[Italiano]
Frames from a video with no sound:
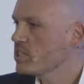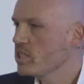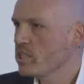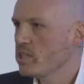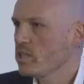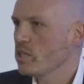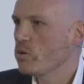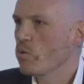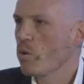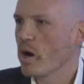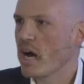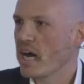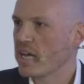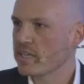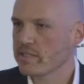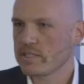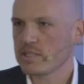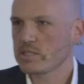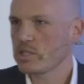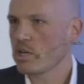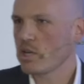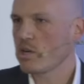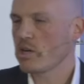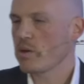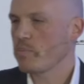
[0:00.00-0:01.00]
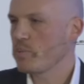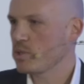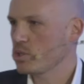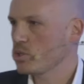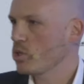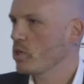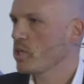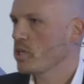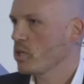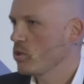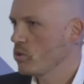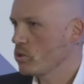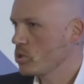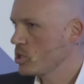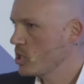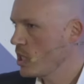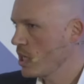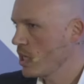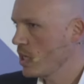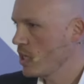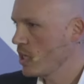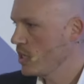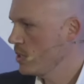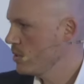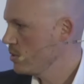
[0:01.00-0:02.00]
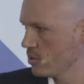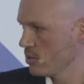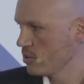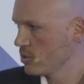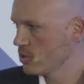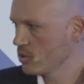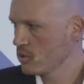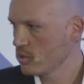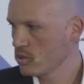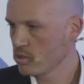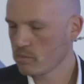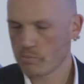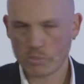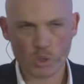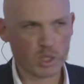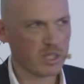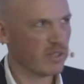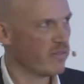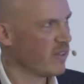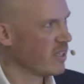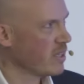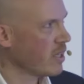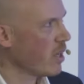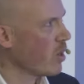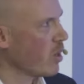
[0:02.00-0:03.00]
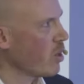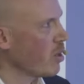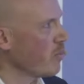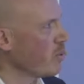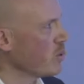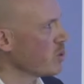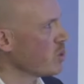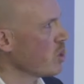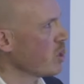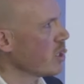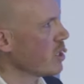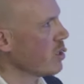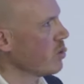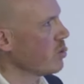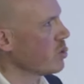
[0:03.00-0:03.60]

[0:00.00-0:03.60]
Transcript: ti guardi sei una persona che non sei, puoi diventare una persona che non